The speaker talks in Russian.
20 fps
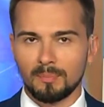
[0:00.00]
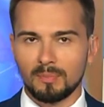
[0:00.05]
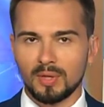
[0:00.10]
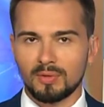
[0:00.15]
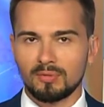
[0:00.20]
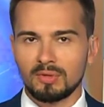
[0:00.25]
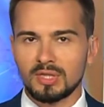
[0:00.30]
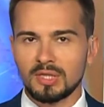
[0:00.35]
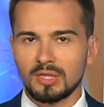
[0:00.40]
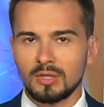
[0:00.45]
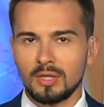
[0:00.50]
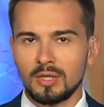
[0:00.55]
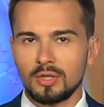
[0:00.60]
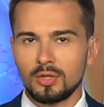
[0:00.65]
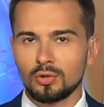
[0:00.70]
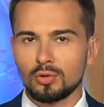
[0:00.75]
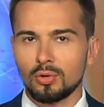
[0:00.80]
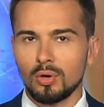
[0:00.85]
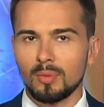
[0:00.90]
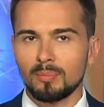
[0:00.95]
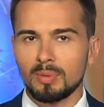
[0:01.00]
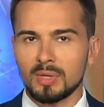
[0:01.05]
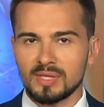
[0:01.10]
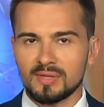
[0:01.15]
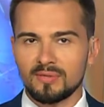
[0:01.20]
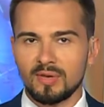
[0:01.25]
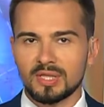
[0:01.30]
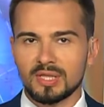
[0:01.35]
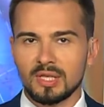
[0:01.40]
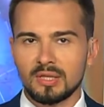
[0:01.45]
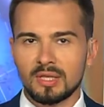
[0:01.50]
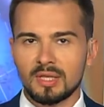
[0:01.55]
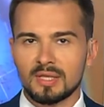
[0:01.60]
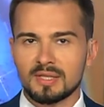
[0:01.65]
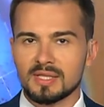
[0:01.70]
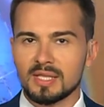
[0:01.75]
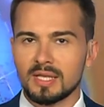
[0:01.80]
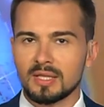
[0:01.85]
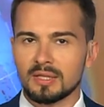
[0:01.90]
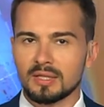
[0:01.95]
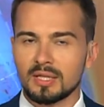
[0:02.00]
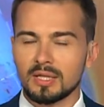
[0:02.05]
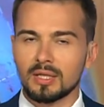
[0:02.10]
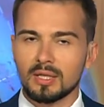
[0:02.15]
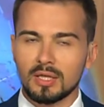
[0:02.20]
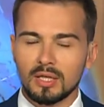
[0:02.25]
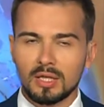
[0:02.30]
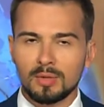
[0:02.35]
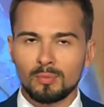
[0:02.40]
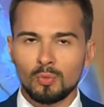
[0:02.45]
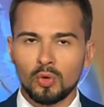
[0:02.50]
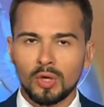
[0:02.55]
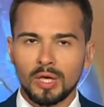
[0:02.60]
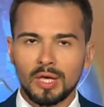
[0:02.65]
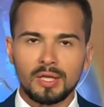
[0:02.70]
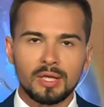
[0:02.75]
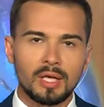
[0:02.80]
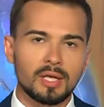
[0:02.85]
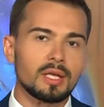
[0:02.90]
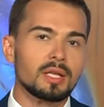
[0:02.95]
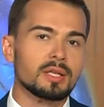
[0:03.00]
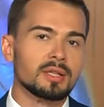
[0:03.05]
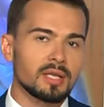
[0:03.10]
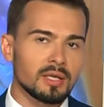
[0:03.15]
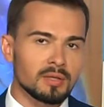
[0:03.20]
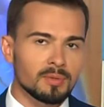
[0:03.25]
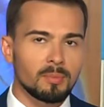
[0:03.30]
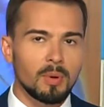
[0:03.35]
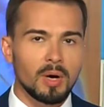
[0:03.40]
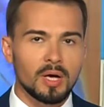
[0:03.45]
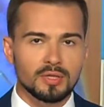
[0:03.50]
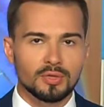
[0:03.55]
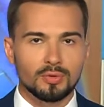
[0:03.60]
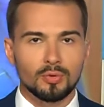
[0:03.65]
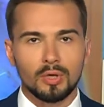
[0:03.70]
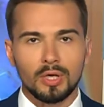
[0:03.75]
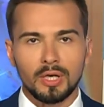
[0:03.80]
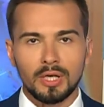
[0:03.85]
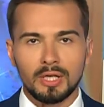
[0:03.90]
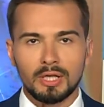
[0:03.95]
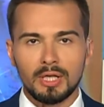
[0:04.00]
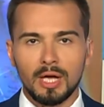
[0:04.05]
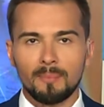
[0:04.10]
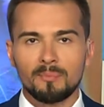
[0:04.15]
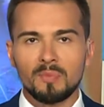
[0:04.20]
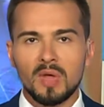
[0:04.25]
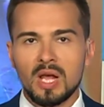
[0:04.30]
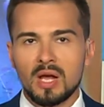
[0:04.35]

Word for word: Проводили ее образовательные центры «Крым, Украина» и «Донбасс, Украина».